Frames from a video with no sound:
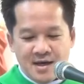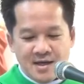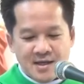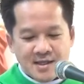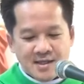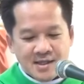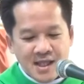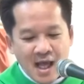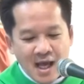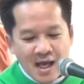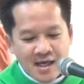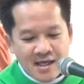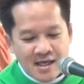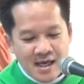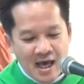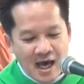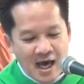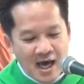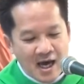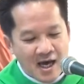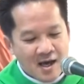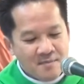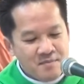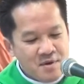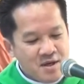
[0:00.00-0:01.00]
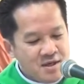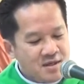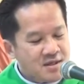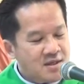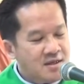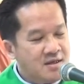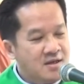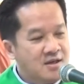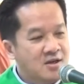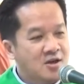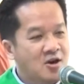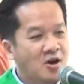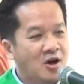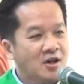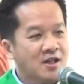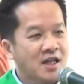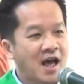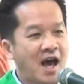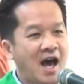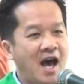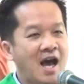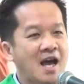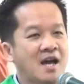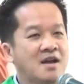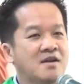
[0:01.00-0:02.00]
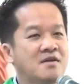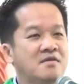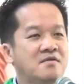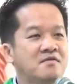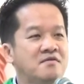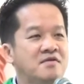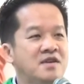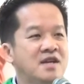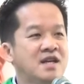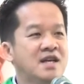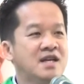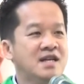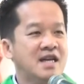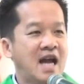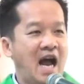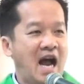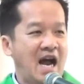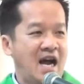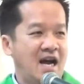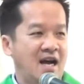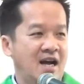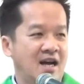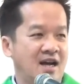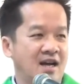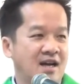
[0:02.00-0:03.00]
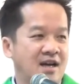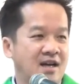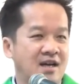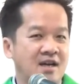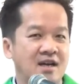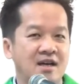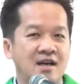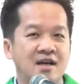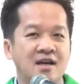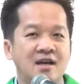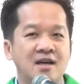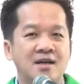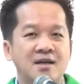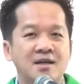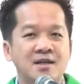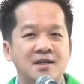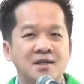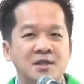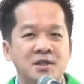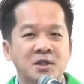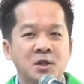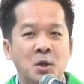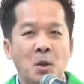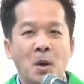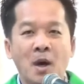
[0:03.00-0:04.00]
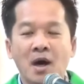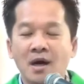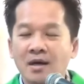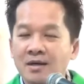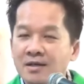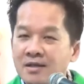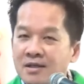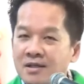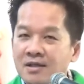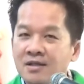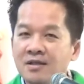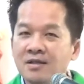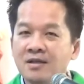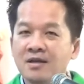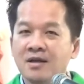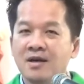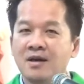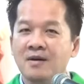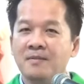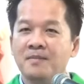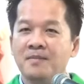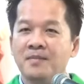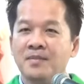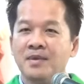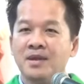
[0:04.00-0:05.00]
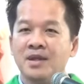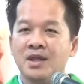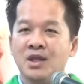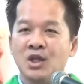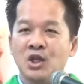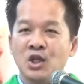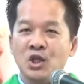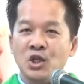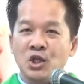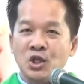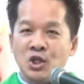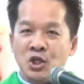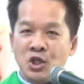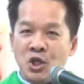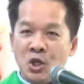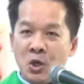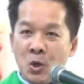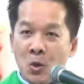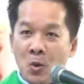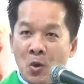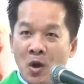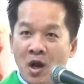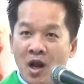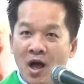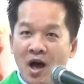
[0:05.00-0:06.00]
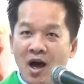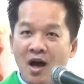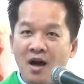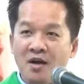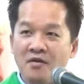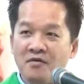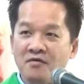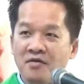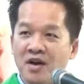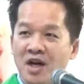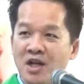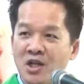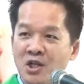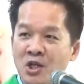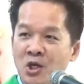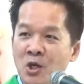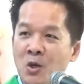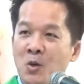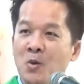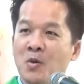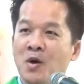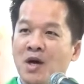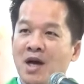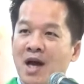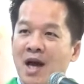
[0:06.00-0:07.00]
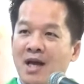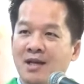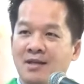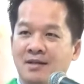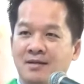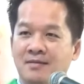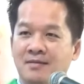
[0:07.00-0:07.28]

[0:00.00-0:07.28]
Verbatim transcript: Tác giả bức thư Do Thái viết rằng: thuở xưa, nhiều lần và nhiều cách,